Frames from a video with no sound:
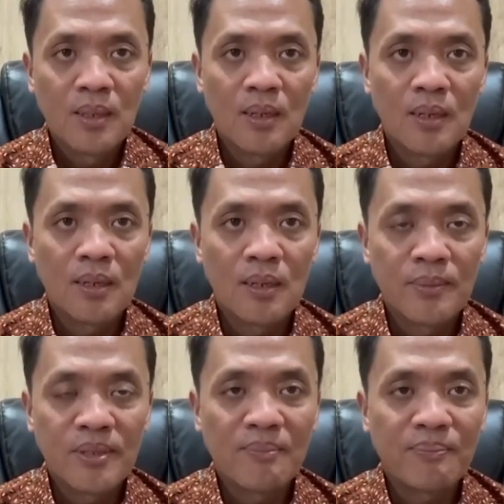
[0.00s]
uh,
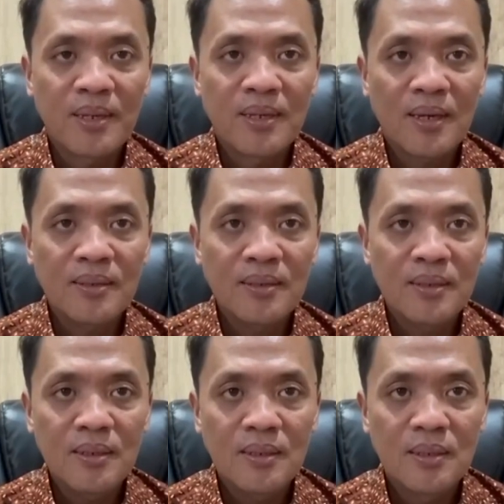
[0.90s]
menyampaikan
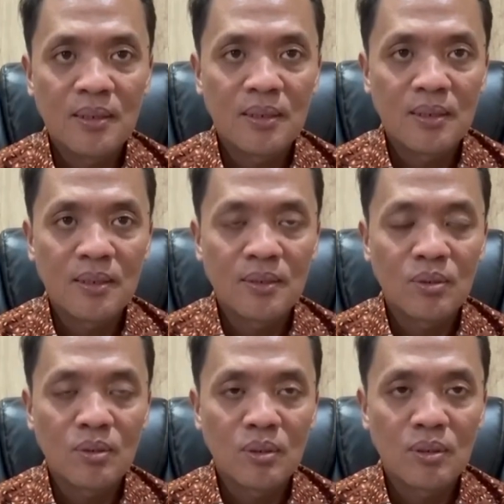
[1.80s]
uh,
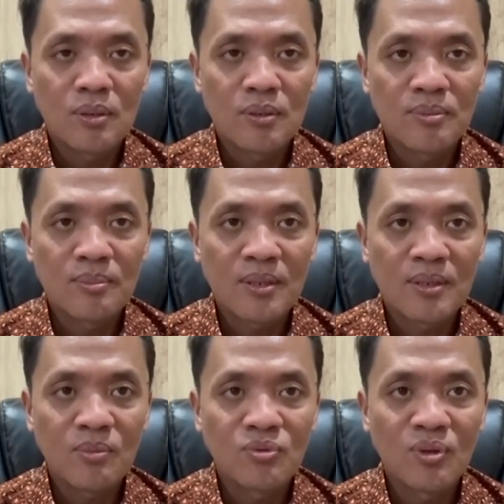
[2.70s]

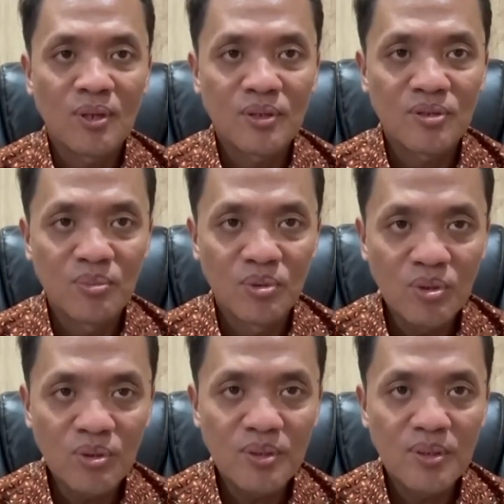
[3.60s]
semacam usulan
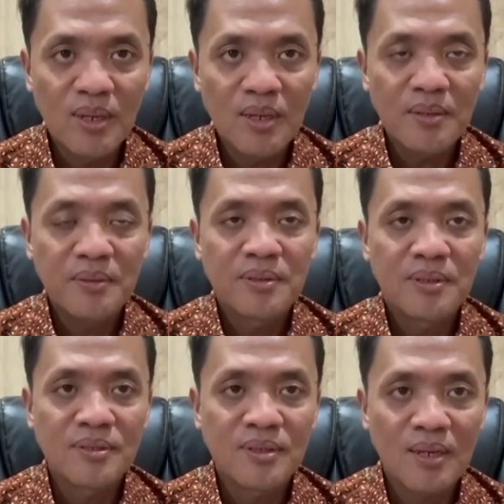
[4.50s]
tersebut ya
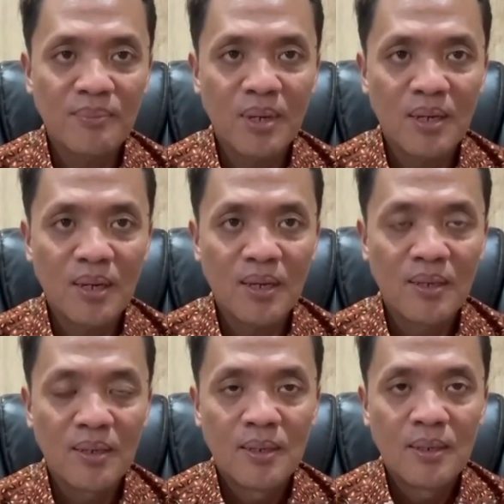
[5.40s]
kita cek apakah
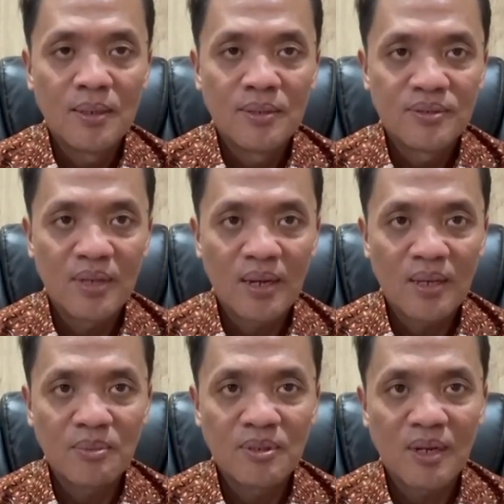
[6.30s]
secara
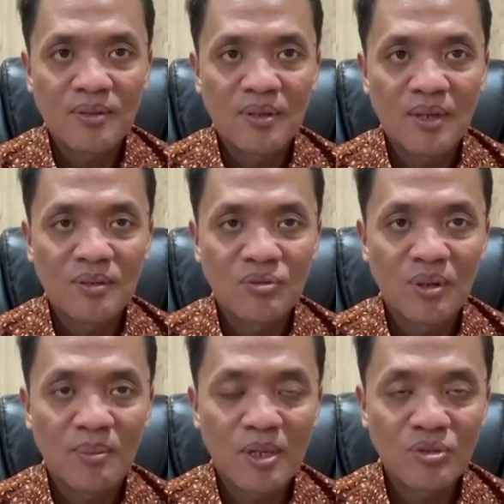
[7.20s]
administrasi nanti
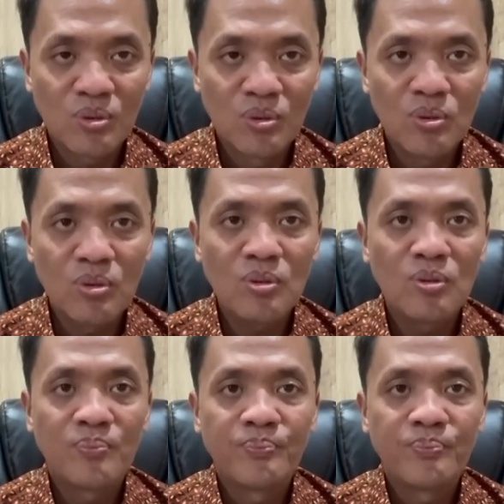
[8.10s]
sudah masuk